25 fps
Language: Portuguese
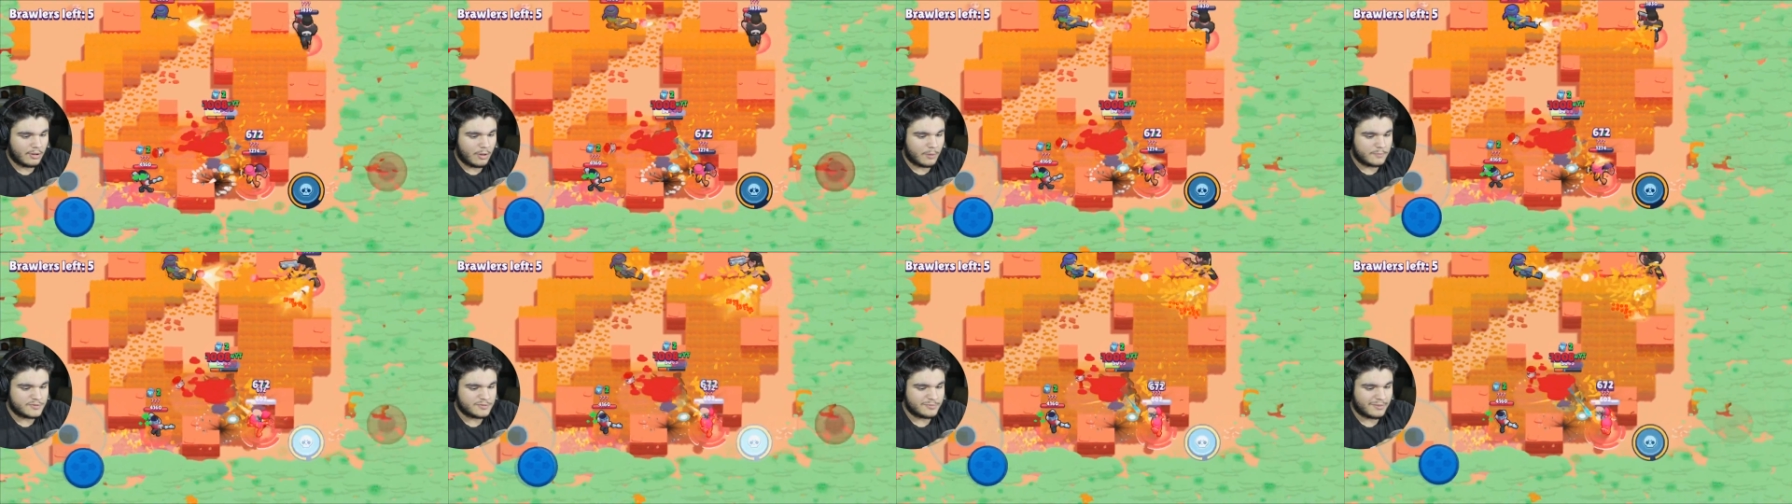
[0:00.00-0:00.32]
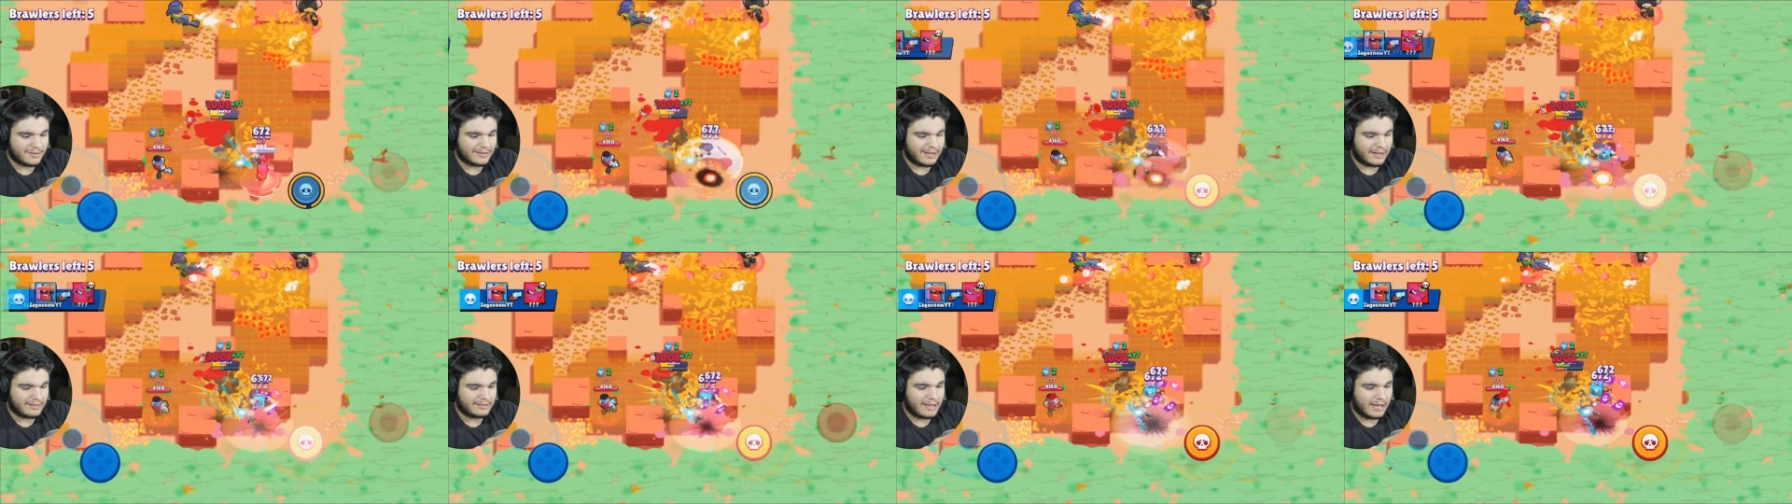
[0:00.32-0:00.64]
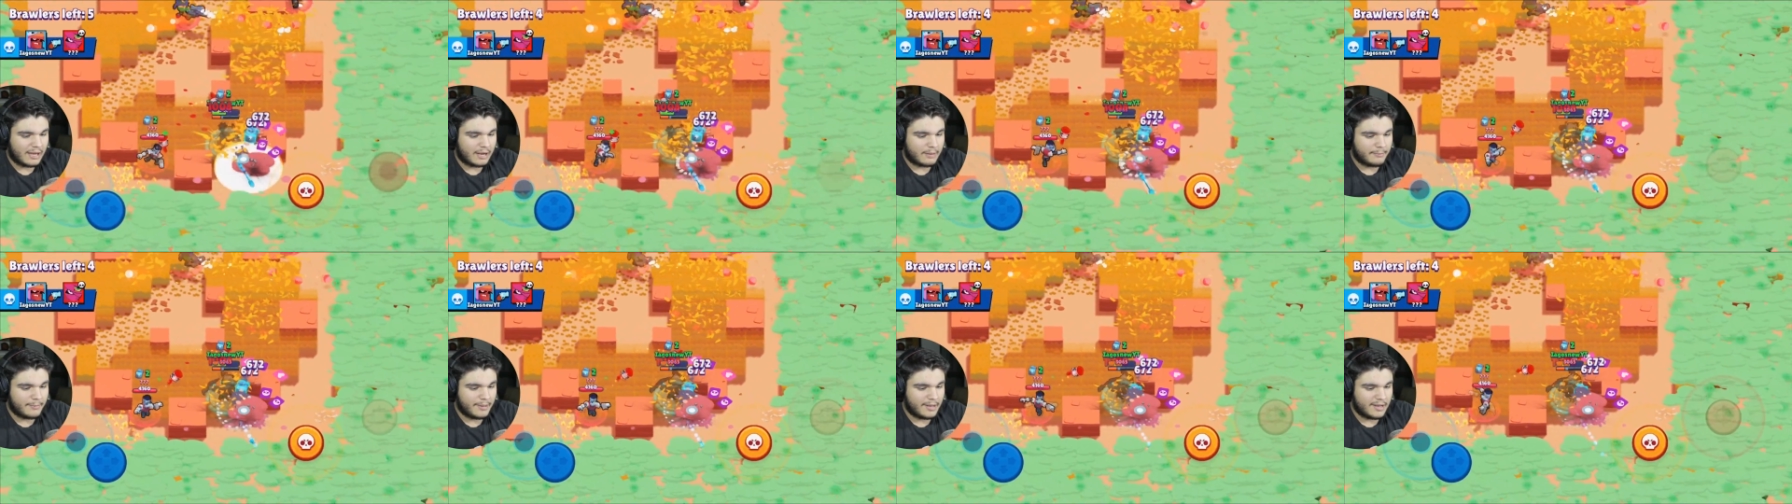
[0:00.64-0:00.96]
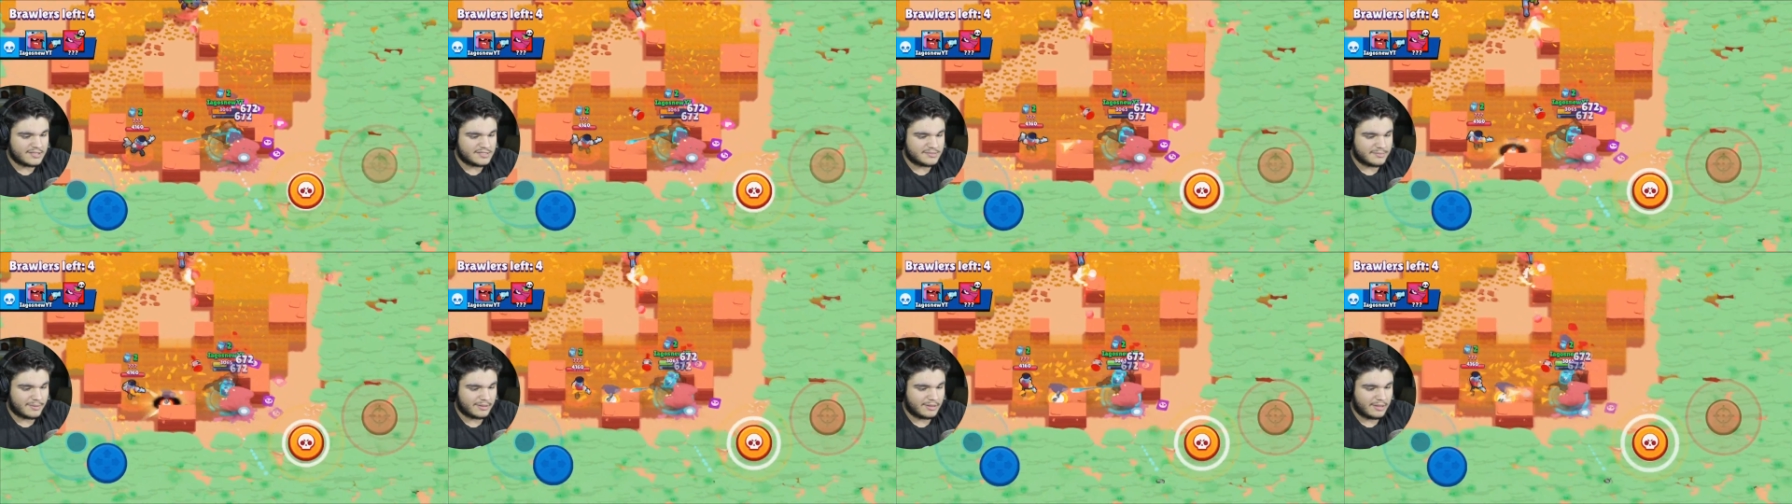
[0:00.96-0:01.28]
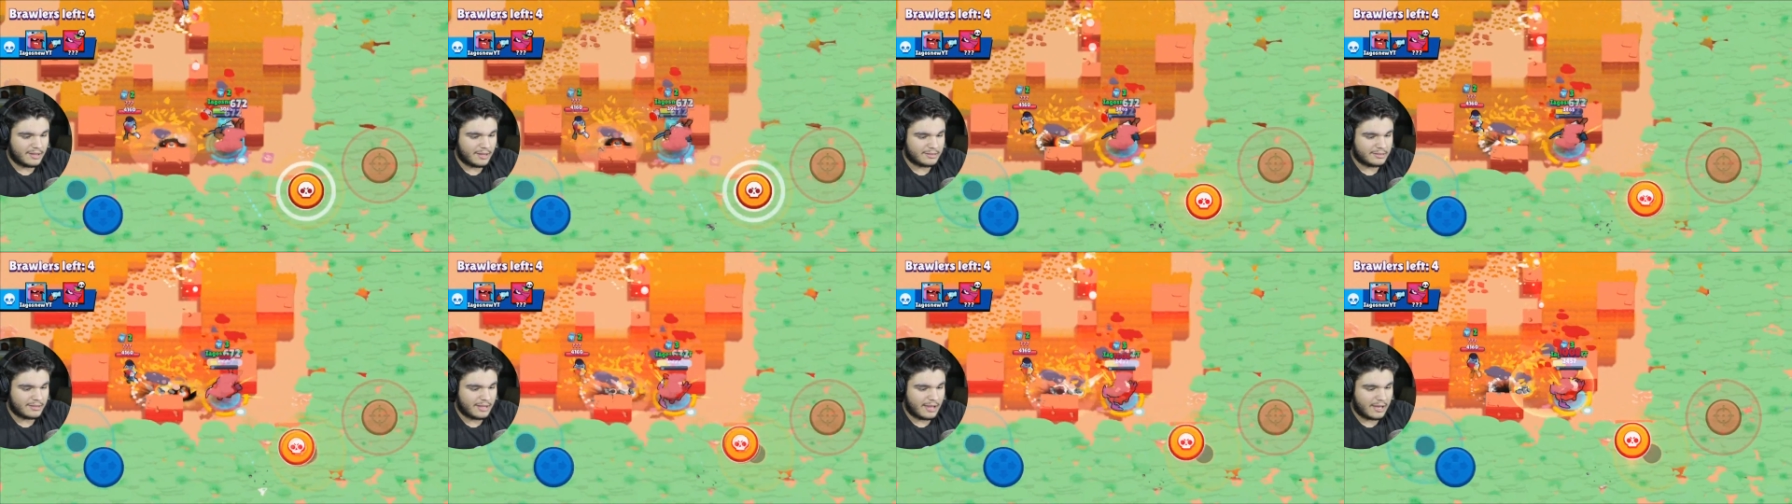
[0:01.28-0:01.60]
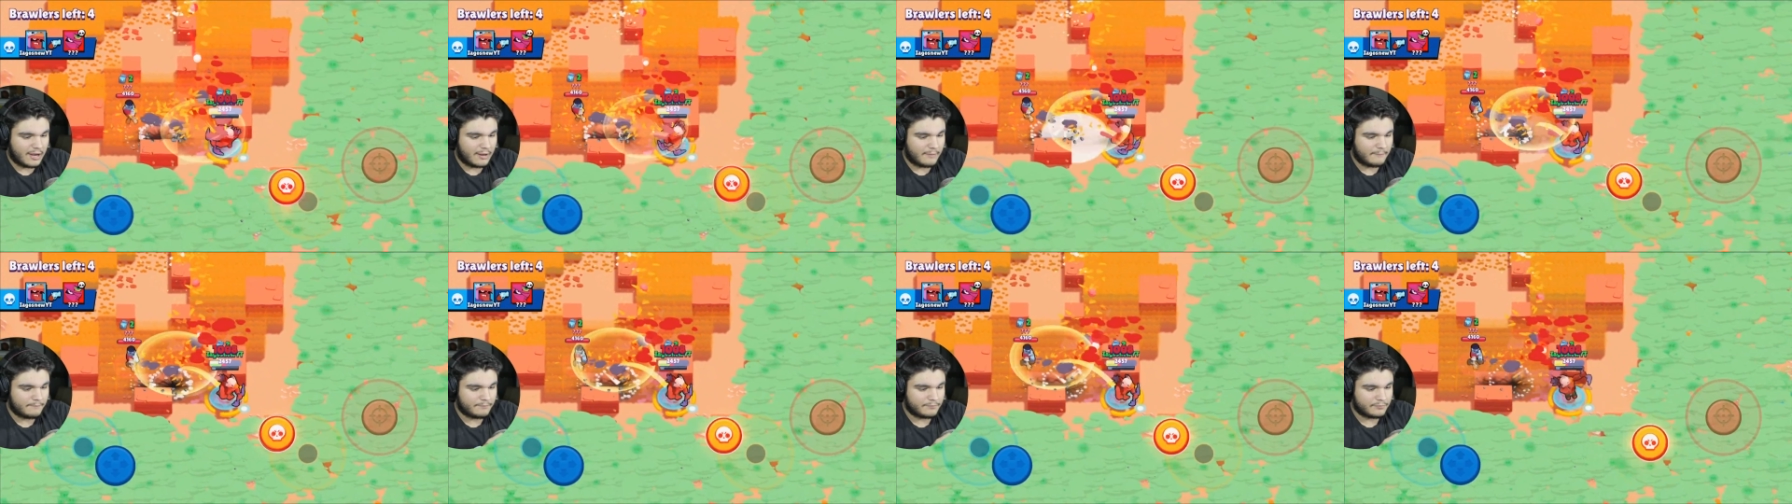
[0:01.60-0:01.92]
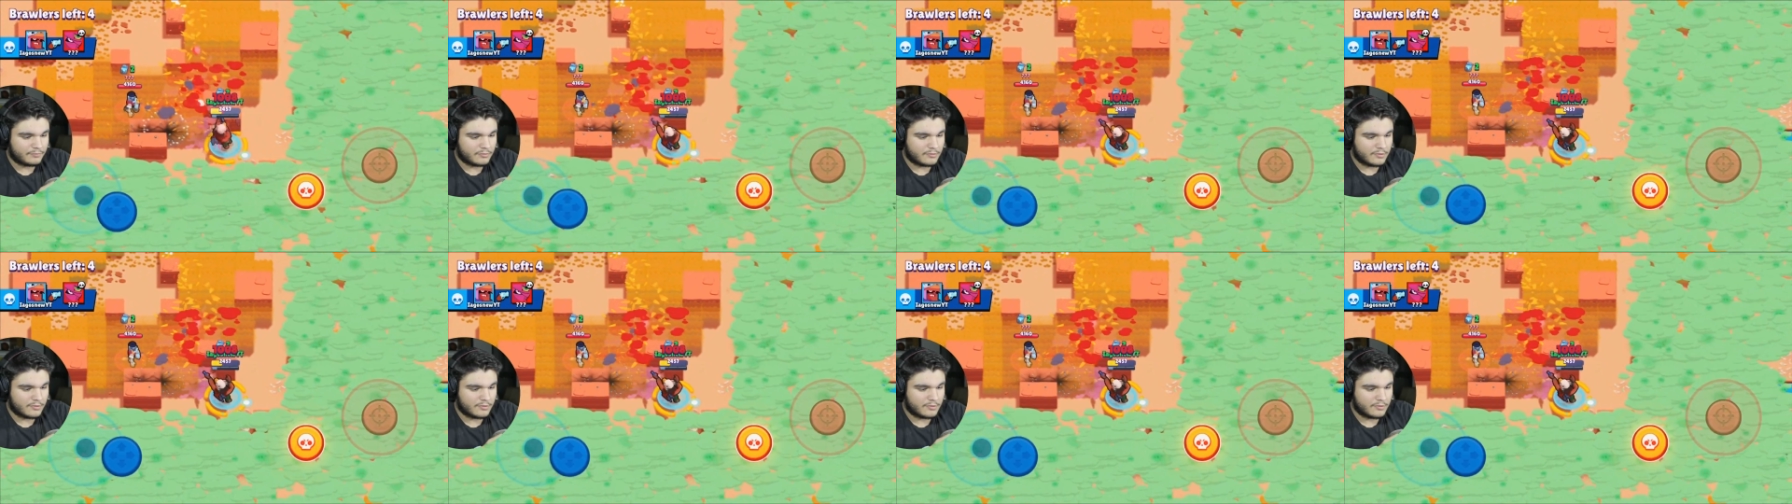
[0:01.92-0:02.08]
Preciso matar a Tara. Beleza, matei a Tara.